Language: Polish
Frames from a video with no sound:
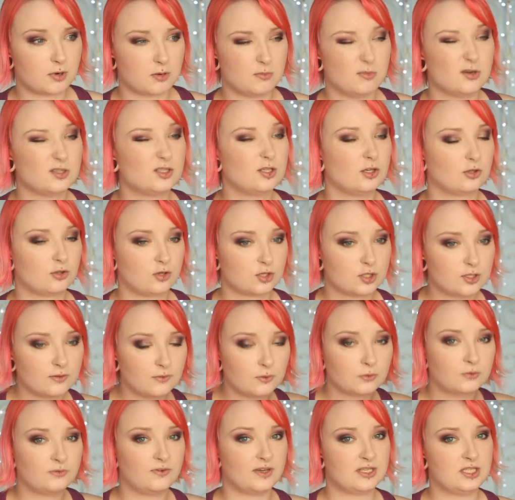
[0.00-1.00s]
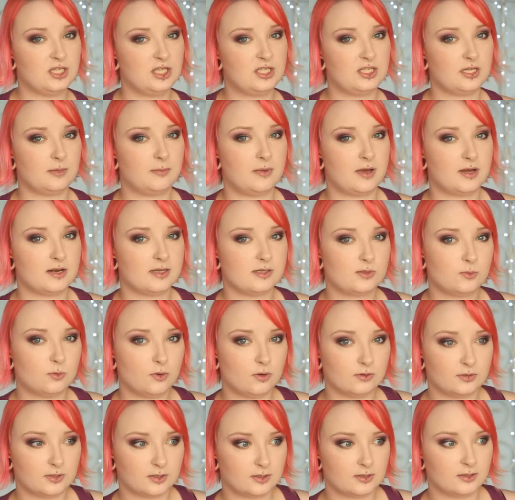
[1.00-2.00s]
promocji on kosztował 20 parę
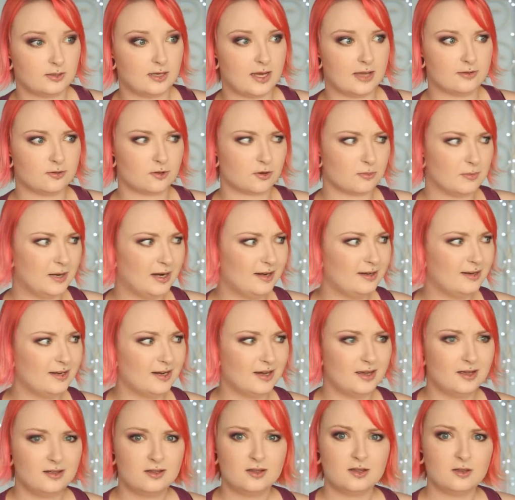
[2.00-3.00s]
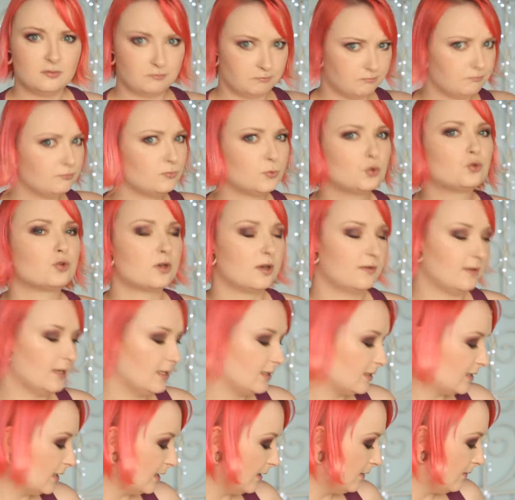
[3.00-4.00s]
złotych, a normalnie dużo
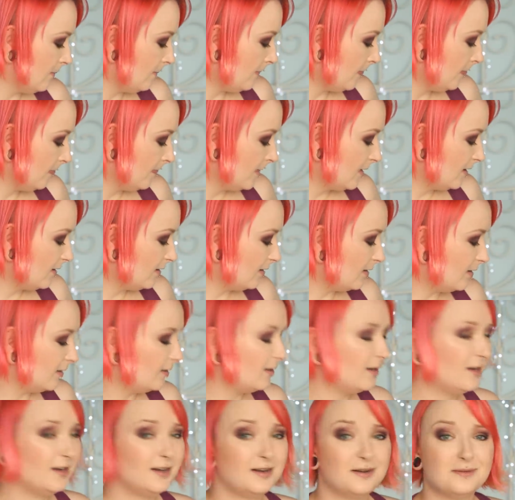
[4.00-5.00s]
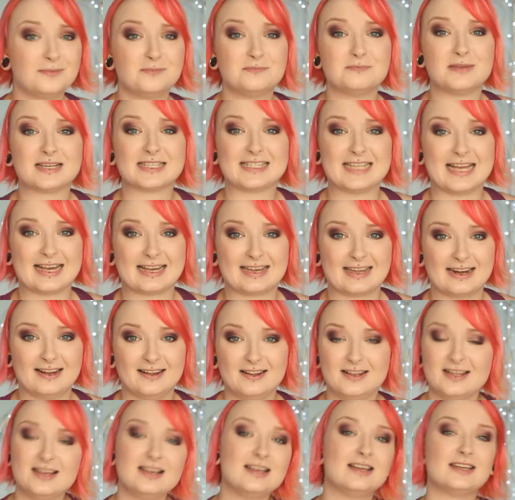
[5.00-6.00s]
więcej. Ech,
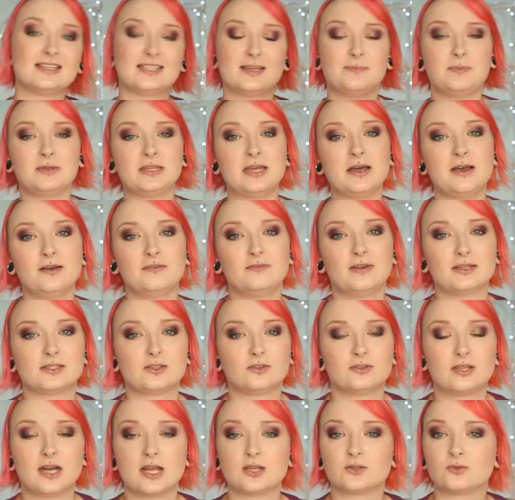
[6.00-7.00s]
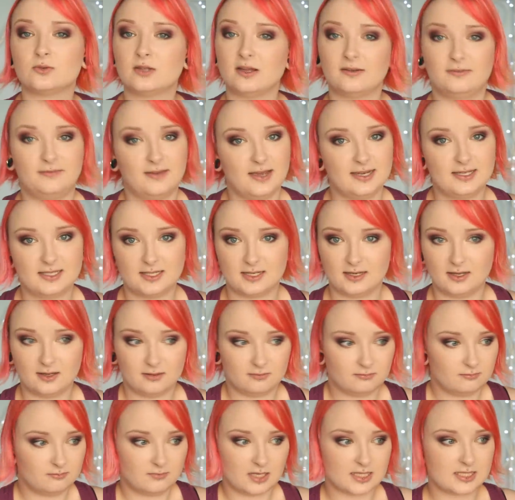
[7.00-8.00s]
masakra. Zapytałam Was od razu na
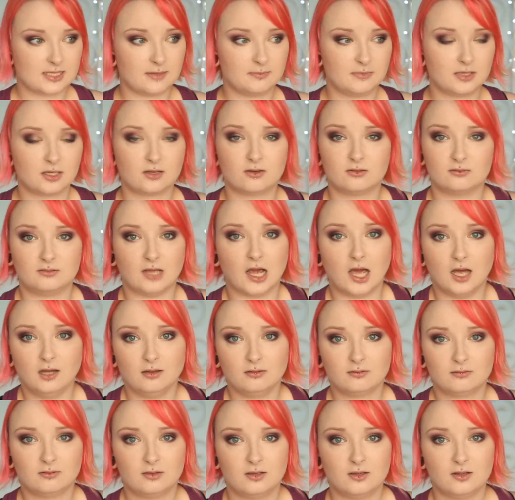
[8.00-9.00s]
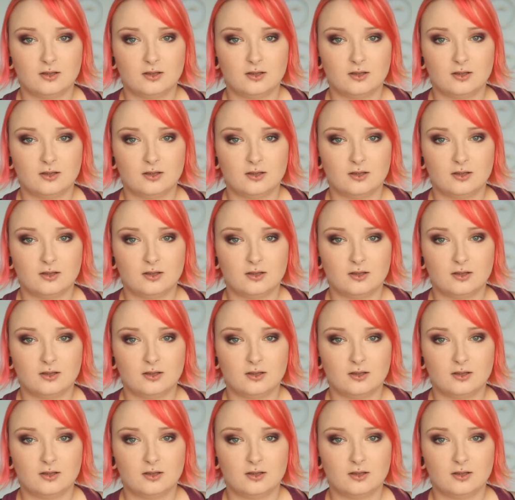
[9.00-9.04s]
fejsie następnego dnia,